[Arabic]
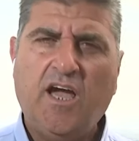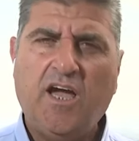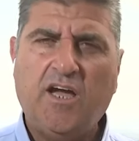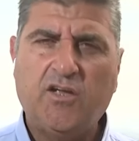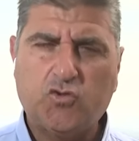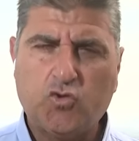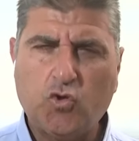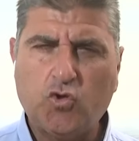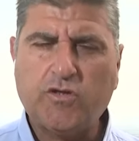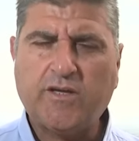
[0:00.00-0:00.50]

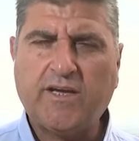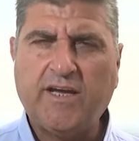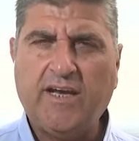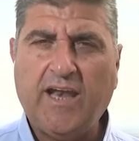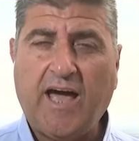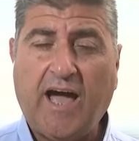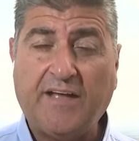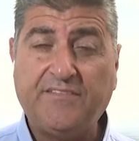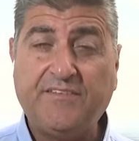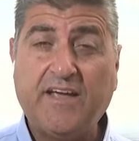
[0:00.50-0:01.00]
تدخل
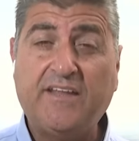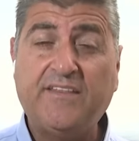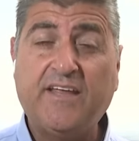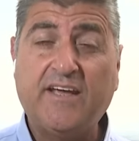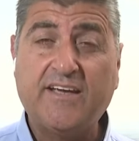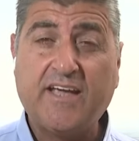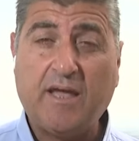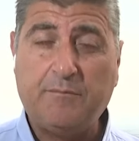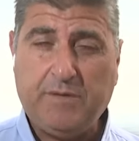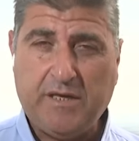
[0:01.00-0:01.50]
أعدادا
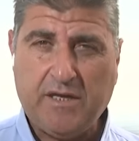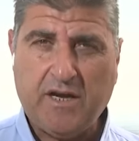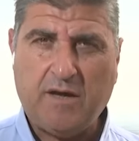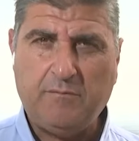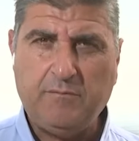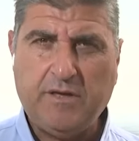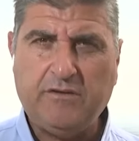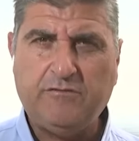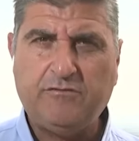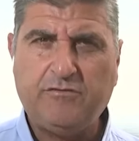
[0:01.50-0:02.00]
كبيرة
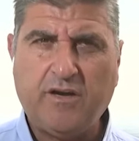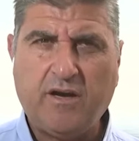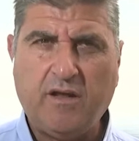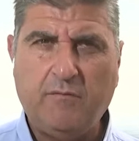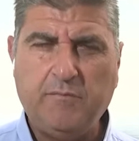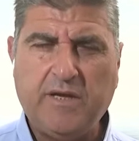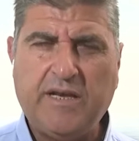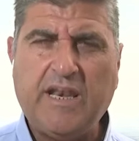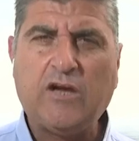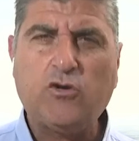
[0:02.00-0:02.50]
من
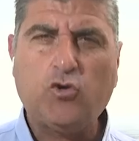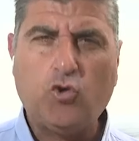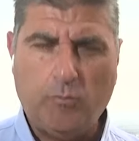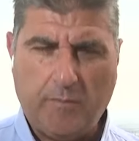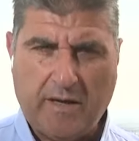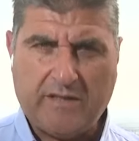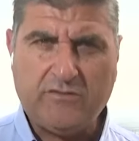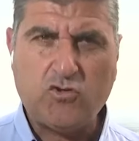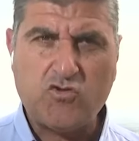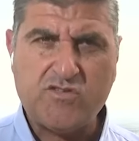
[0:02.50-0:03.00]
من
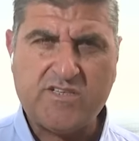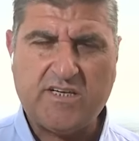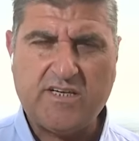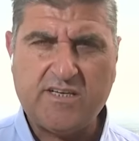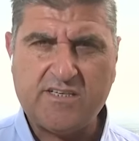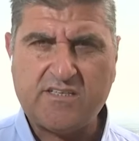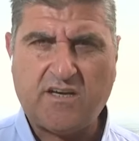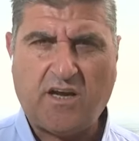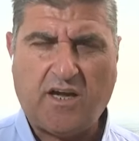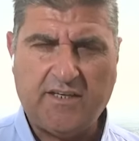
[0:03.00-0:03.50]
الكوماندوز
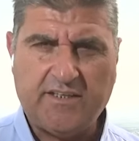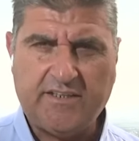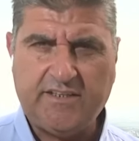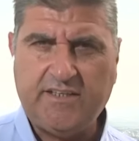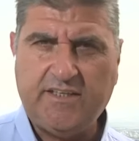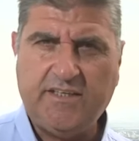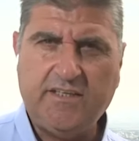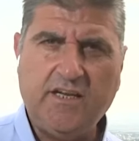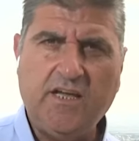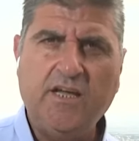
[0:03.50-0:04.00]

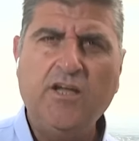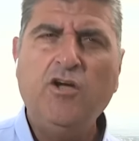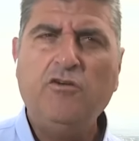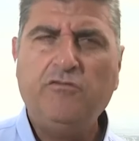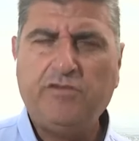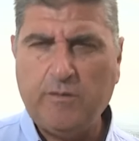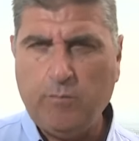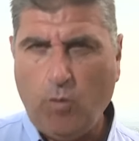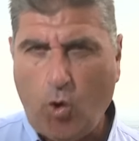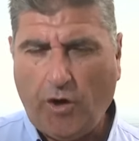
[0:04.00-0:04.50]
الإسرائيليين
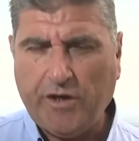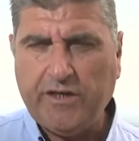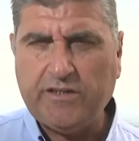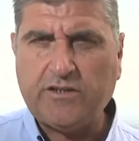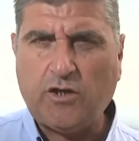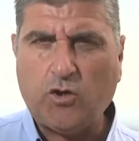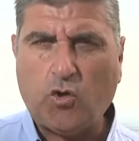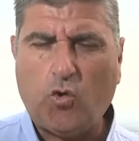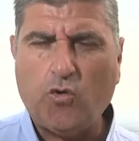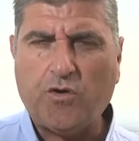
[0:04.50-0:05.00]
في محيط
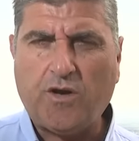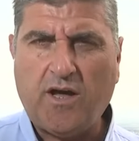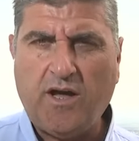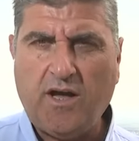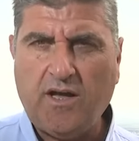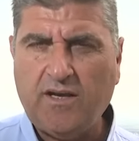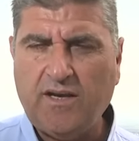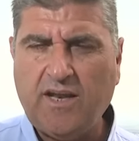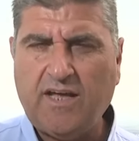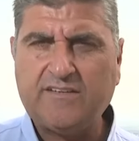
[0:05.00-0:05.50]
القرى
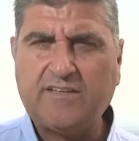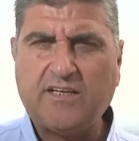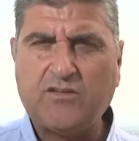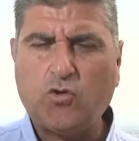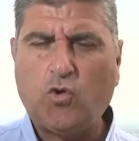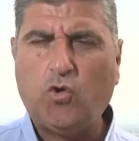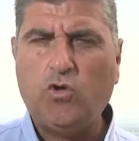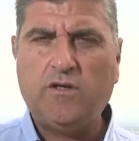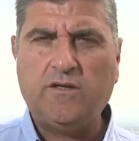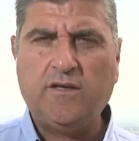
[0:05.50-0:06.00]
لا
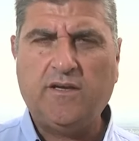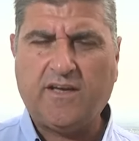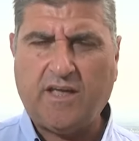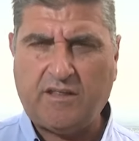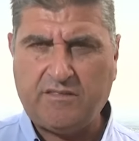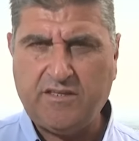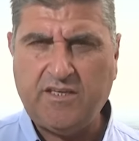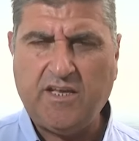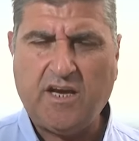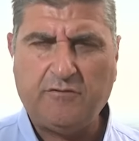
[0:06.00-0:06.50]
تدخل
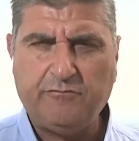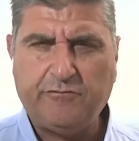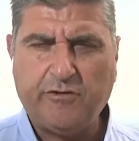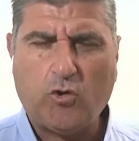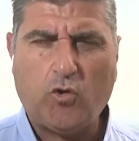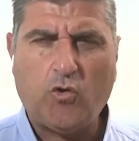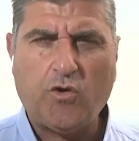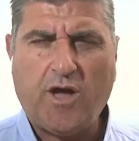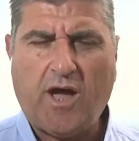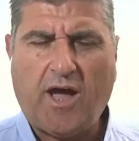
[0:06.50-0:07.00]
كثيرا في القرى
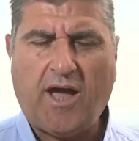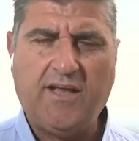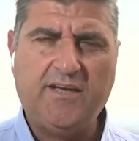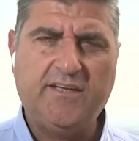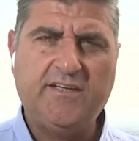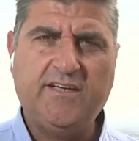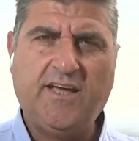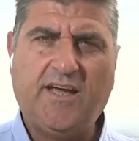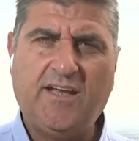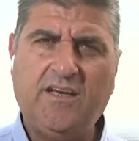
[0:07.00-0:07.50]
القرى
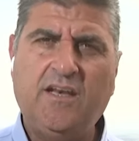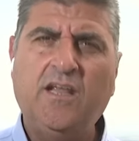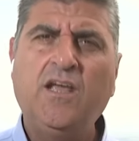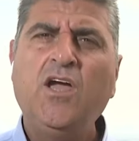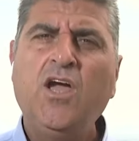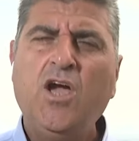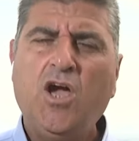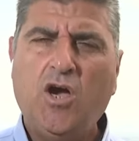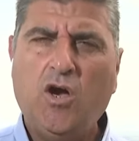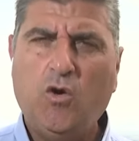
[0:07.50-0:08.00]
حاليا
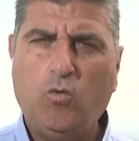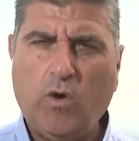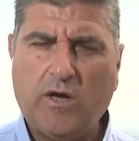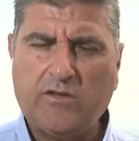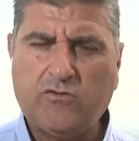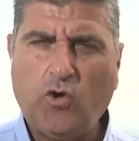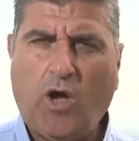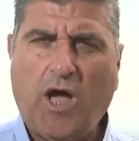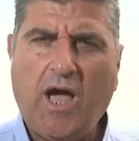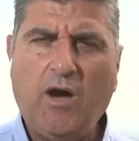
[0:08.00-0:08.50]
آه،
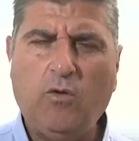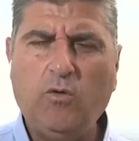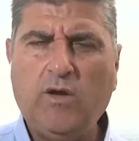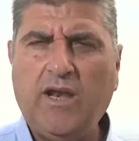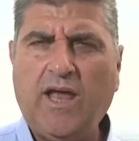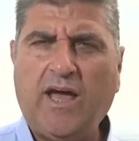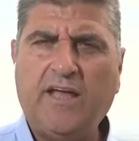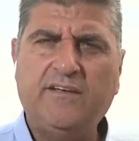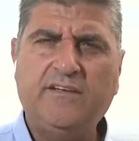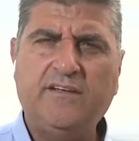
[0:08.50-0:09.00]
وتحاول
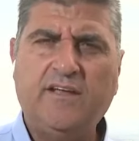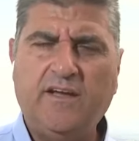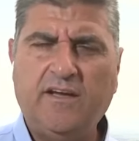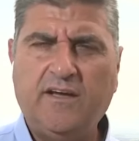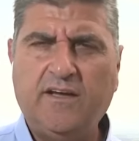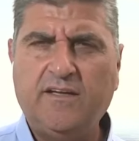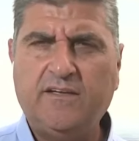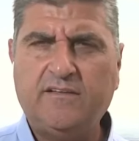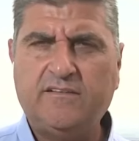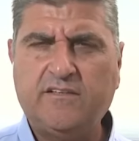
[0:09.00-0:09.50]
أن
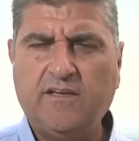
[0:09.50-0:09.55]
آه،